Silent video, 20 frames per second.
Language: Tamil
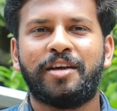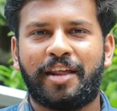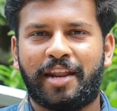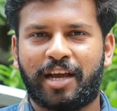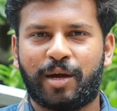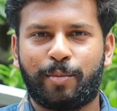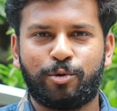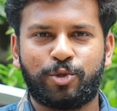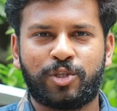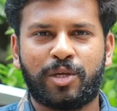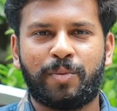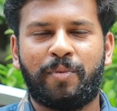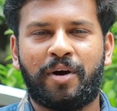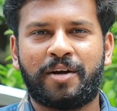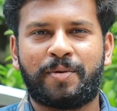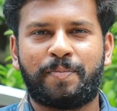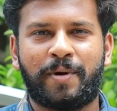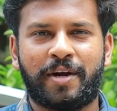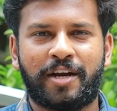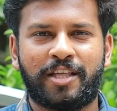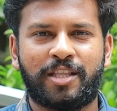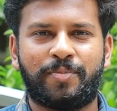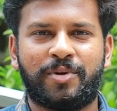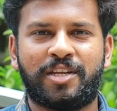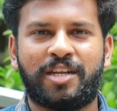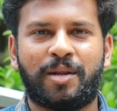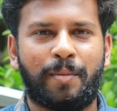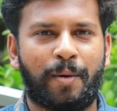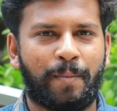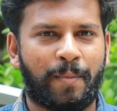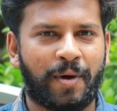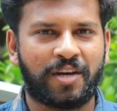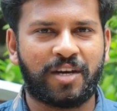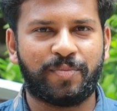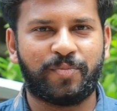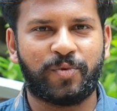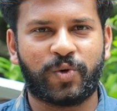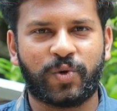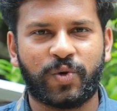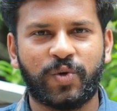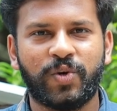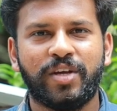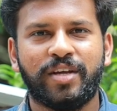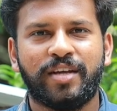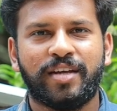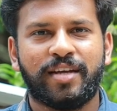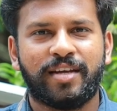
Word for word: நாங்கள் புதுசாக பாட் பண்ணதை பற்றி நம்ம பார்க்க போகிறோம்